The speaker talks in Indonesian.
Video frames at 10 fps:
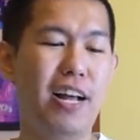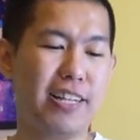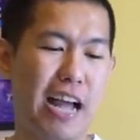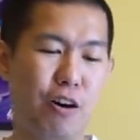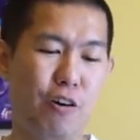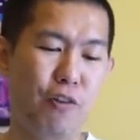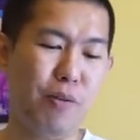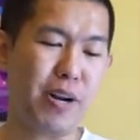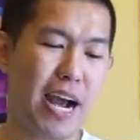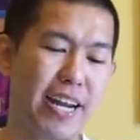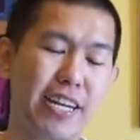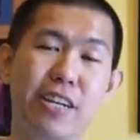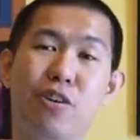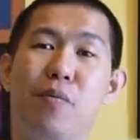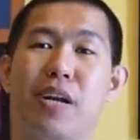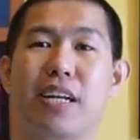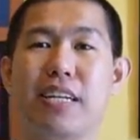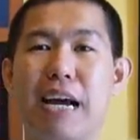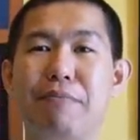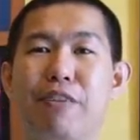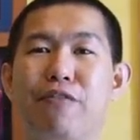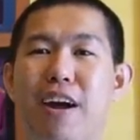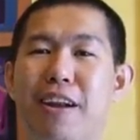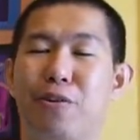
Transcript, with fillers: Taco Fall berada di nomor 6 di front